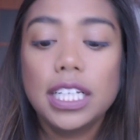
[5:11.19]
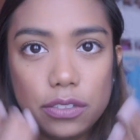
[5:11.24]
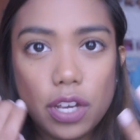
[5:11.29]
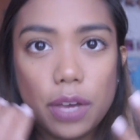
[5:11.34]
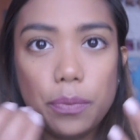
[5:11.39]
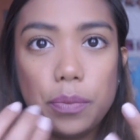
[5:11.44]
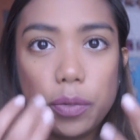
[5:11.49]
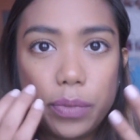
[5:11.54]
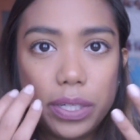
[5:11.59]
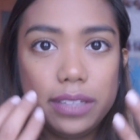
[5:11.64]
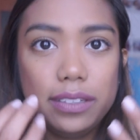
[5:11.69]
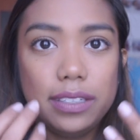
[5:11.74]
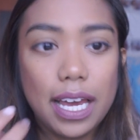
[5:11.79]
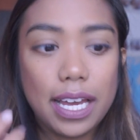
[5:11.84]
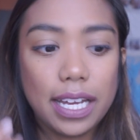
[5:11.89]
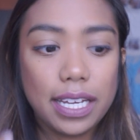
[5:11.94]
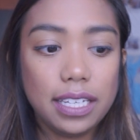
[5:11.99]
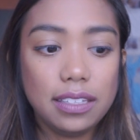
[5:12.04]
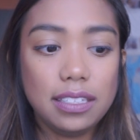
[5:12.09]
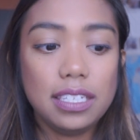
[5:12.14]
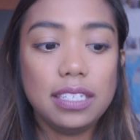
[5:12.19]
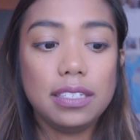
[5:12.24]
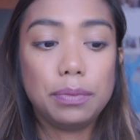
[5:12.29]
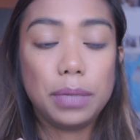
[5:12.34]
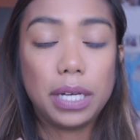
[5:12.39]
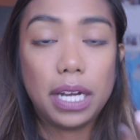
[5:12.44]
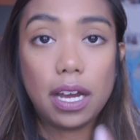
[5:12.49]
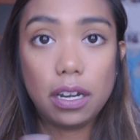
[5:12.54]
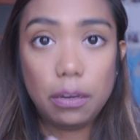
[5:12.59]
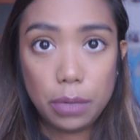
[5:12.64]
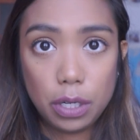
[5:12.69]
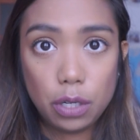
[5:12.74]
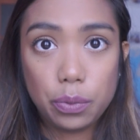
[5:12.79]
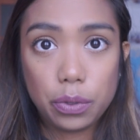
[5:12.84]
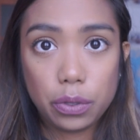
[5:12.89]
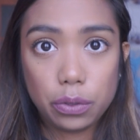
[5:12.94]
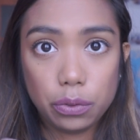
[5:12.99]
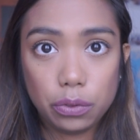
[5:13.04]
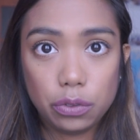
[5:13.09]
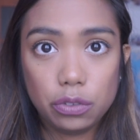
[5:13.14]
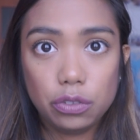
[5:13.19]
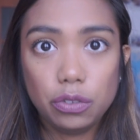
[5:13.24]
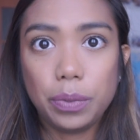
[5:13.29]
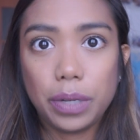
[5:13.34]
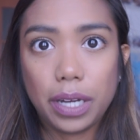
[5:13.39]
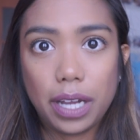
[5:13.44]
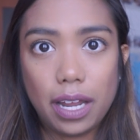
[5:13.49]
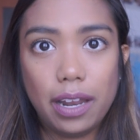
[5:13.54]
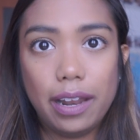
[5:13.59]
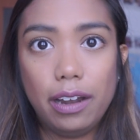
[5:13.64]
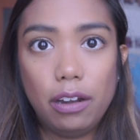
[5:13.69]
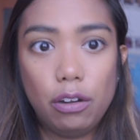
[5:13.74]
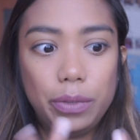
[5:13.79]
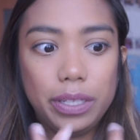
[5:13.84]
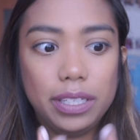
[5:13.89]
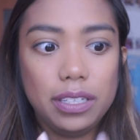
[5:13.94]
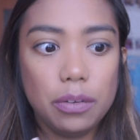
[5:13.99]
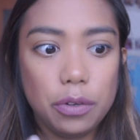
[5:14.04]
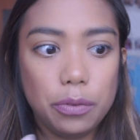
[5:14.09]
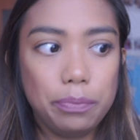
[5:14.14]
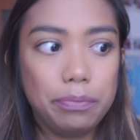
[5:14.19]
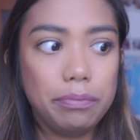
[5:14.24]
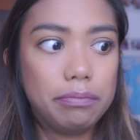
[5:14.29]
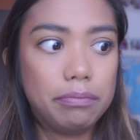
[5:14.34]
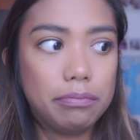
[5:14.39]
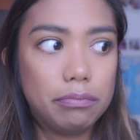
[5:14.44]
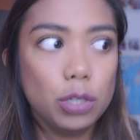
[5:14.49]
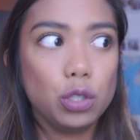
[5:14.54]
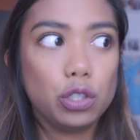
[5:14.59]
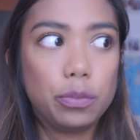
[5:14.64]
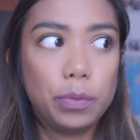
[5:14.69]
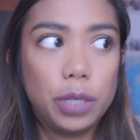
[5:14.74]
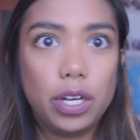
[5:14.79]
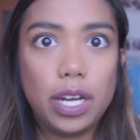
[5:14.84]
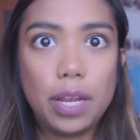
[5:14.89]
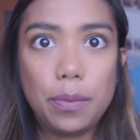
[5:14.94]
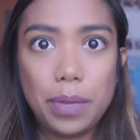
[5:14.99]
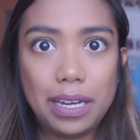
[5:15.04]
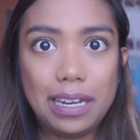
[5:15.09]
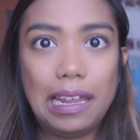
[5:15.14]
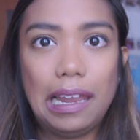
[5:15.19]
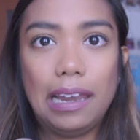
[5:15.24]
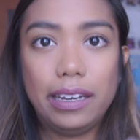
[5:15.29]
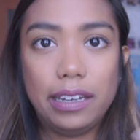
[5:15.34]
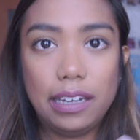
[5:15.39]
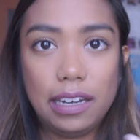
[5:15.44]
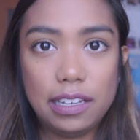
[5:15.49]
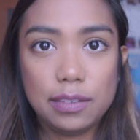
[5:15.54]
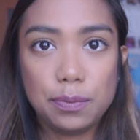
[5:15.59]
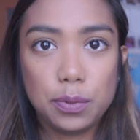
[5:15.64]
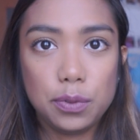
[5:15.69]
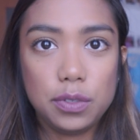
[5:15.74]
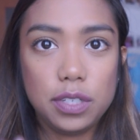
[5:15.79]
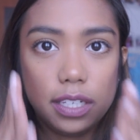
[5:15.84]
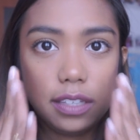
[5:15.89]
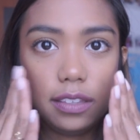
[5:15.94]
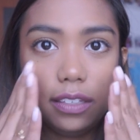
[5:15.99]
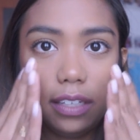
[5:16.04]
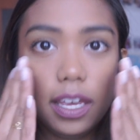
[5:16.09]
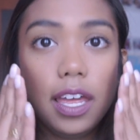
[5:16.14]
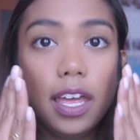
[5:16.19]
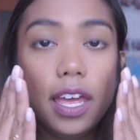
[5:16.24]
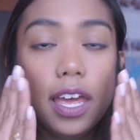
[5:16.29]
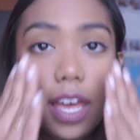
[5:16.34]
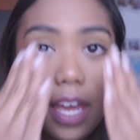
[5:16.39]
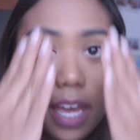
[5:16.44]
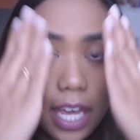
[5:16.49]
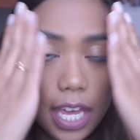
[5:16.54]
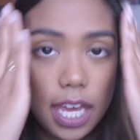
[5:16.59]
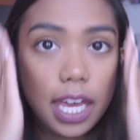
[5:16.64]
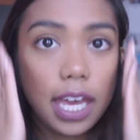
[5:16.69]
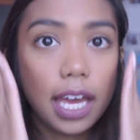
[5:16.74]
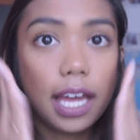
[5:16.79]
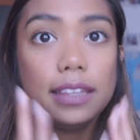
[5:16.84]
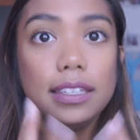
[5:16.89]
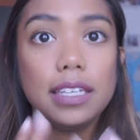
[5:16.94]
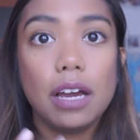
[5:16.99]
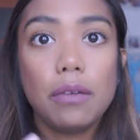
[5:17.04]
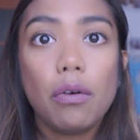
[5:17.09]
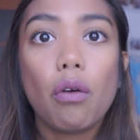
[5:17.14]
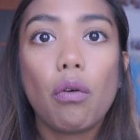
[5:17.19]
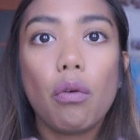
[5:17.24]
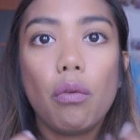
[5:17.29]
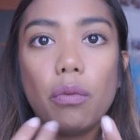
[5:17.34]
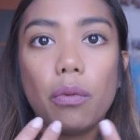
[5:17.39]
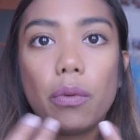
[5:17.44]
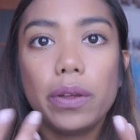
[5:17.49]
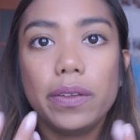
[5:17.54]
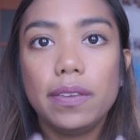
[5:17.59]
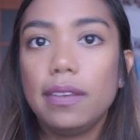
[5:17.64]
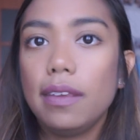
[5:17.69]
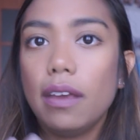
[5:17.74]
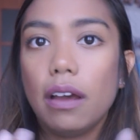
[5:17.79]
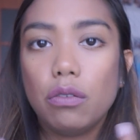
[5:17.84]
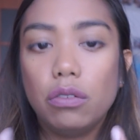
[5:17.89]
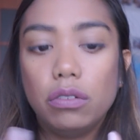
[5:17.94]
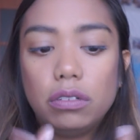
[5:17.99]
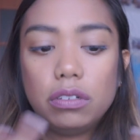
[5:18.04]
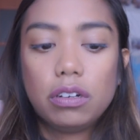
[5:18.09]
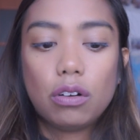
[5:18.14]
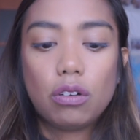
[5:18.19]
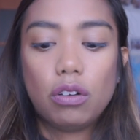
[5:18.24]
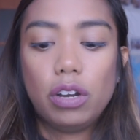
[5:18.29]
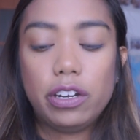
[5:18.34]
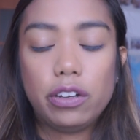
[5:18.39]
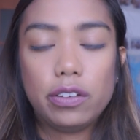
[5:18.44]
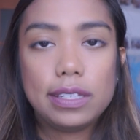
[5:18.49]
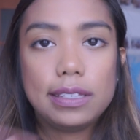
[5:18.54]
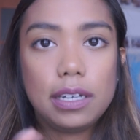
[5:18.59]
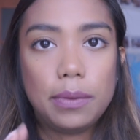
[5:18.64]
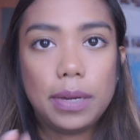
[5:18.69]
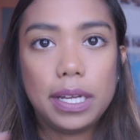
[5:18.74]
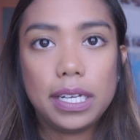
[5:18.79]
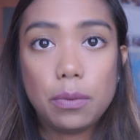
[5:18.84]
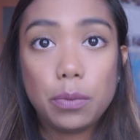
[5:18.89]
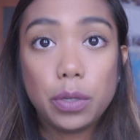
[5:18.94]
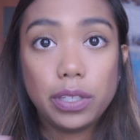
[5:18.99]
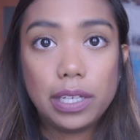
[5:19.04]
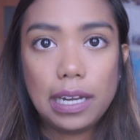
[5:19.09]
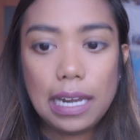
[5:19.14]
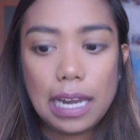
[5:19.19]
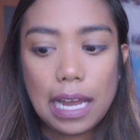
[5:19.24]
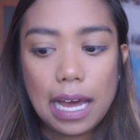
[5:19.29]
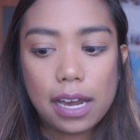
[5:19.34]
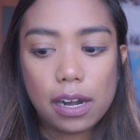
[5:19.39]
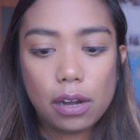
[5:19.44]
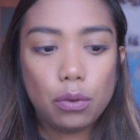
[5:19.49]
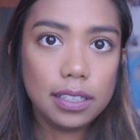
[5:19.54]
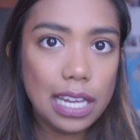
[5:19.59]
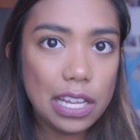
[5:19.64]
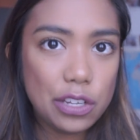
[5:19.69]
Cioè permette anche di sprecare meno prodotto perché lo mettiamo molto meno nei pennelli, nelle spugnette e andiamo comunque sia con, con, le nostre mani a modellarlo.